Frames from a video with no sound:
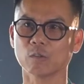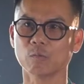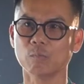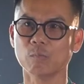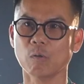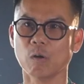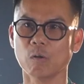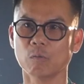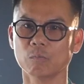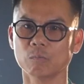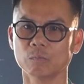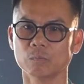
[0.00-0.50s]

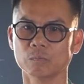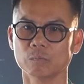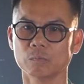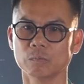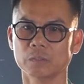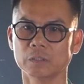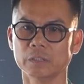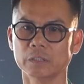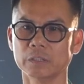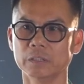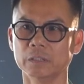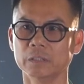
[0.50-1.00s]
môn
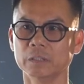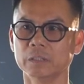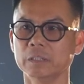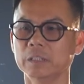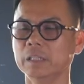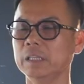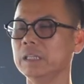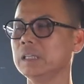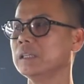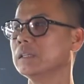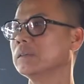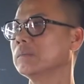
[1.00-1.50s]

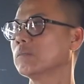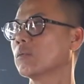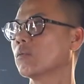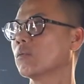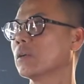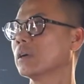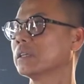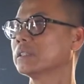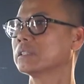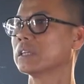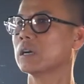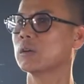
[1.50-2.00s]
hít
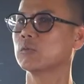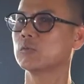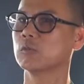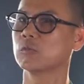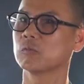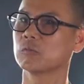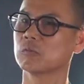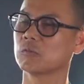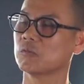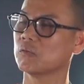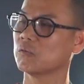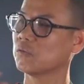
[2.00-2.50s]
một hơi
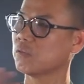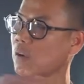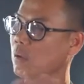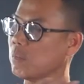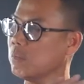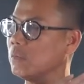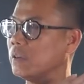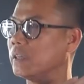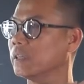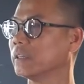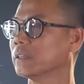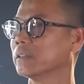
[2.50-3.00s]
sau
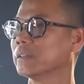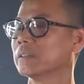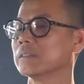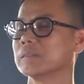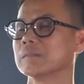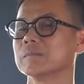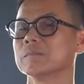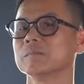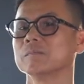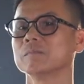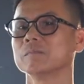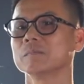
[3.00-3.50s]
phóng liền,
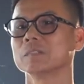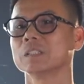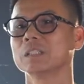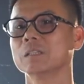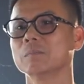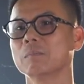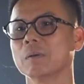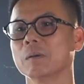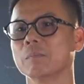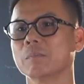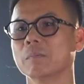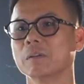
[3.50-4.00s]

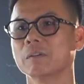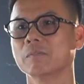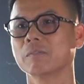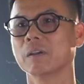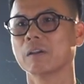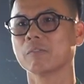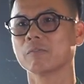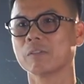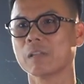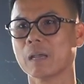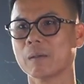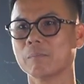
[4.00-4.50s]
nhưng mà mình
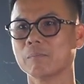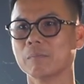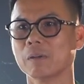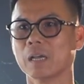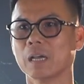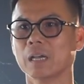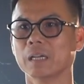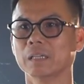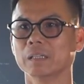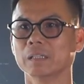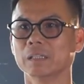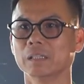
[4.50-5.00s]
vào chậm
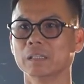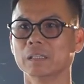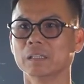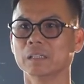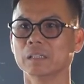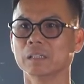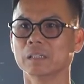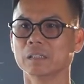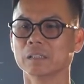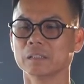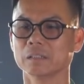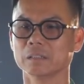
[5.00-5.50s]
lại,
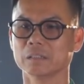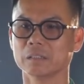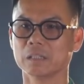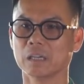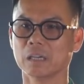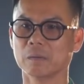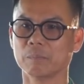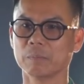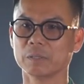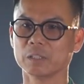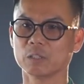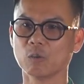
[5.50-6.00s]

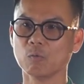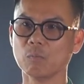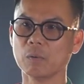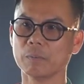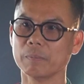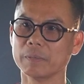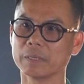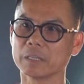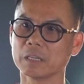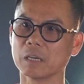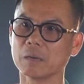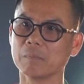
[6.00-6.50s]
chờ mình chuẩn bị
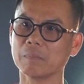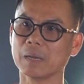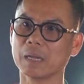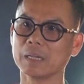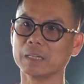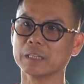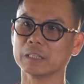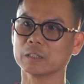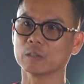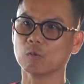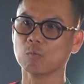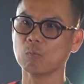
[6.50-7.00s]
mình chớm
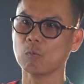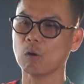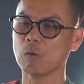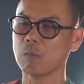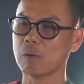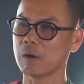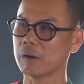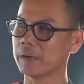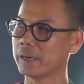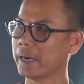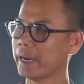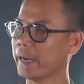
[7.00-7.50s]
đá thì thủ
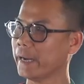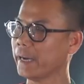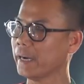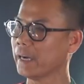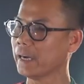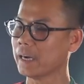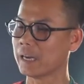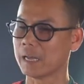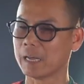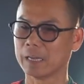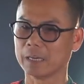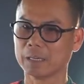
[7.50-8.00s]
môn họ
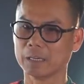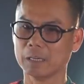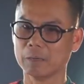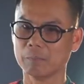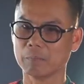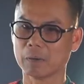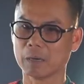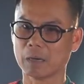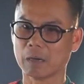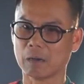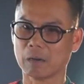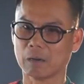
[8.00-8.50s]
nén lại, khi
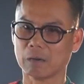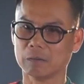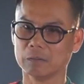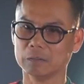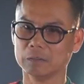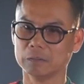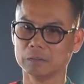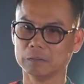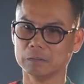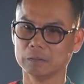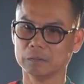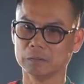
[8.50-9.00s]
mà họ
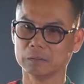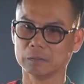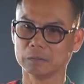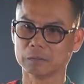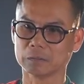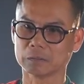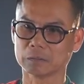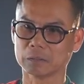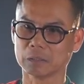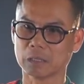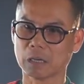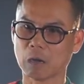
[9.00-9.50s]

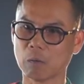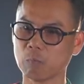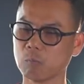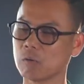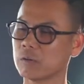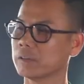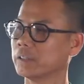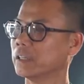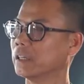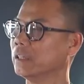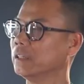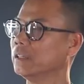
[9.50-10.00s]
không
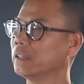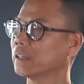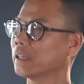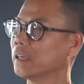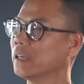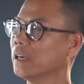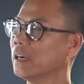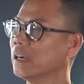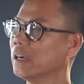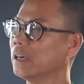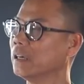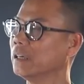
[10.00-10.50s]
còn giữ được
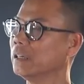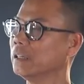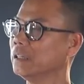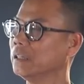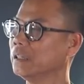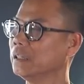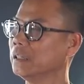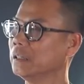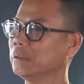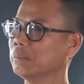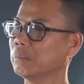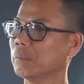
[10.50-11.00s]
cái
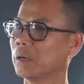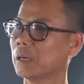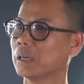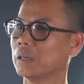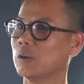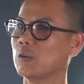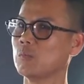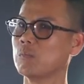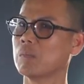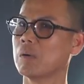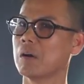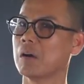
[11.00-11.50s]
hơi mà
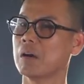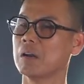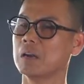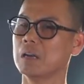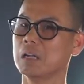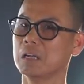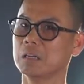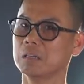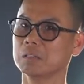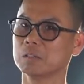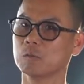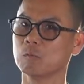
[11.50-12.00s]
lúc mà họ
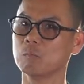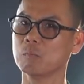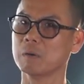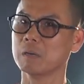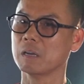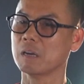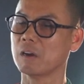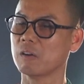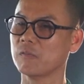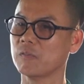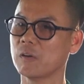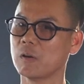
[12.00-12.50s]
lên chuẩn
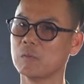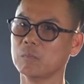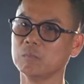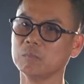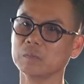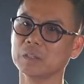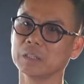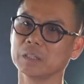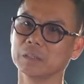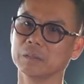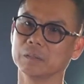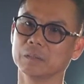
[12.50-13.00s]
bị họ
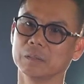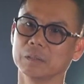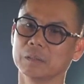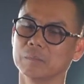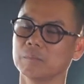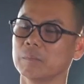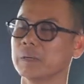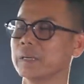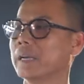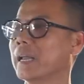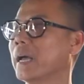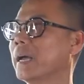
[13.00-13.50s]
phóng thì
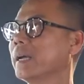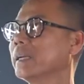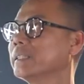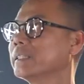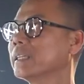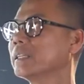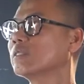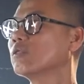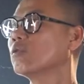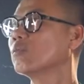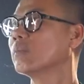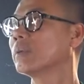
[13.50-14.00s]
mình đá cái
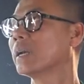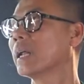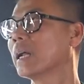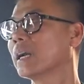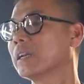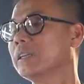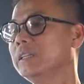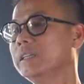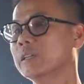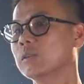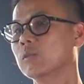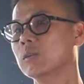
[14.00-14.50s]
xác suất mình
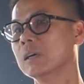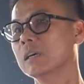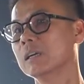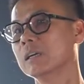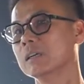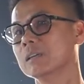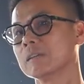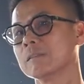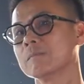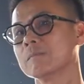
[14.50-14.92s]
ăn nó nhiều hơn.